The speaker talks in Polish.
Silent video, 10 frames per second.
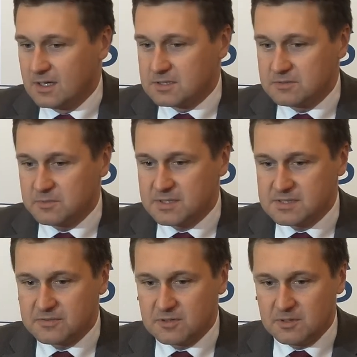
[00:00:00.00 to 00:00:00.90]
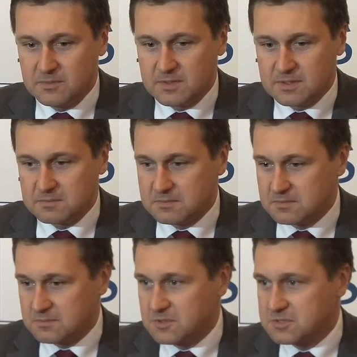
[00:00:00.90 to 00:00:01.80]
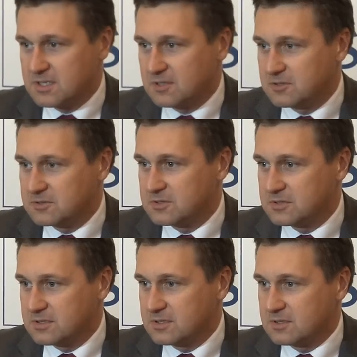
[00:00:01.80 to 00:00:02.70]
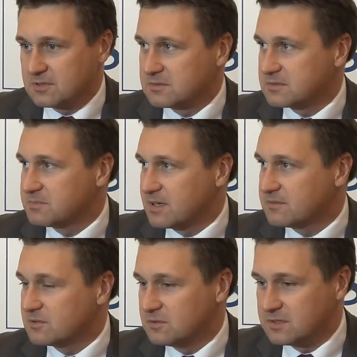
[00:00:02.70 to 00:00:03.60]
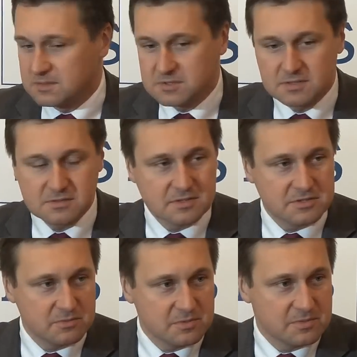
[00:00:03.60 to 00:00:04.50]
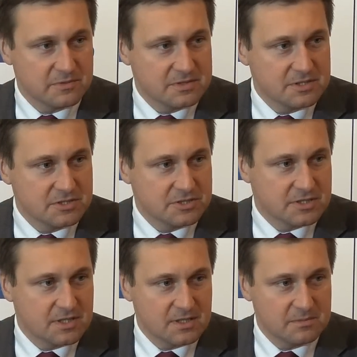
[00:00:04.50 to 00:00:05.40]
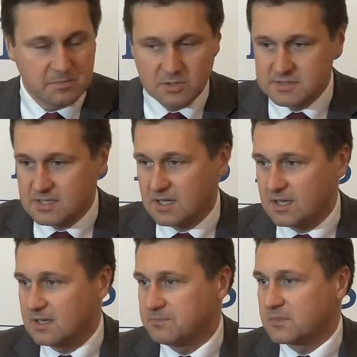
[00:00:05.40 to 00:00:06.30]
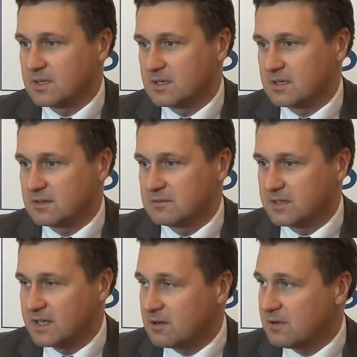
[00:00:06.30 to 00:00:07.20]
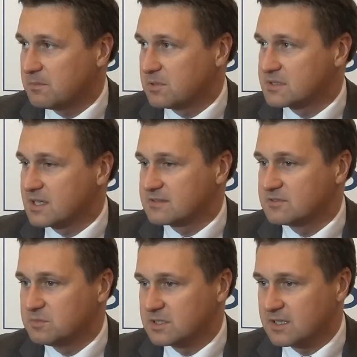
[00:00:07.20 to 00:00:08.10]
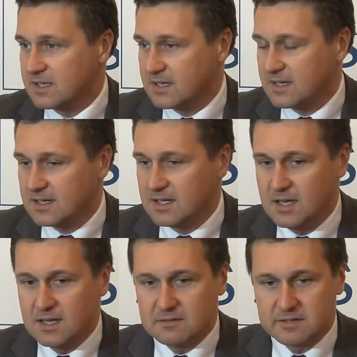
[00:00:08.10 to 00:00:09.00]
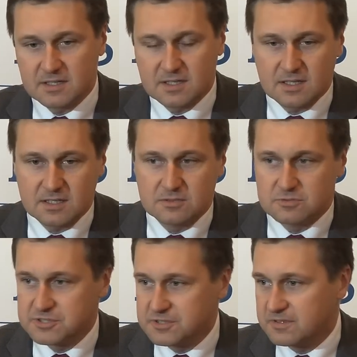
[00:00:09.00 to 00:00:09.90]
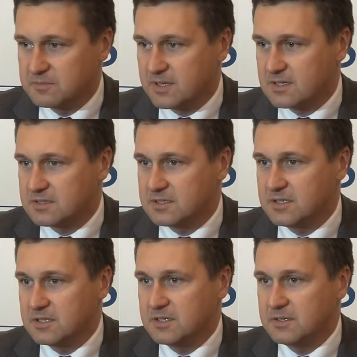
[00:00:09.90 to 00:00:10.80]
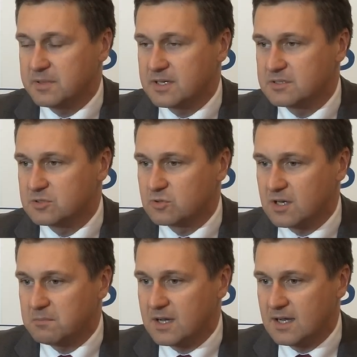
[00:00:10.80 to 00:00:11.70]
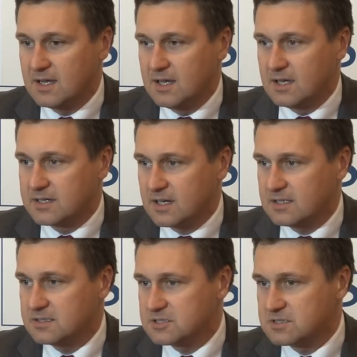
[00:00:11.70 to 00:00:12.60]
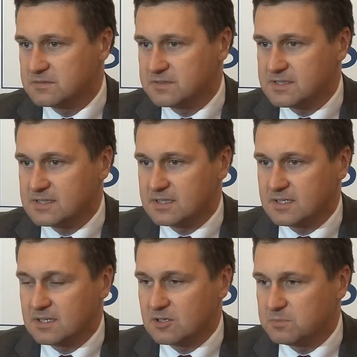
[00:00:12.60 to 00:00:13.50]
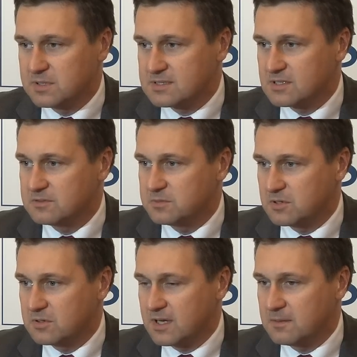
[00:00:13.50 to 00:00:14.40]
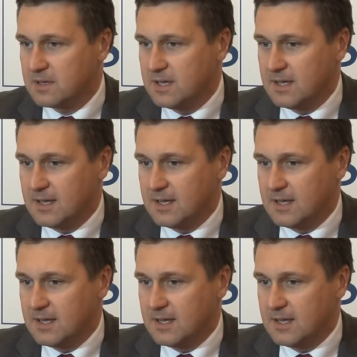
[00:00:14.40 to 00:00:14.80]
Szanowni Państwo, może od e, spraw ogólnych. Przede wszystkim chciałbym powiedzieć, że Polska e, wygrała, Polska jest w dobrych rękach, w rękach uczciwej partii i partii, która ma realny, rzeczywisty, kompleksowy program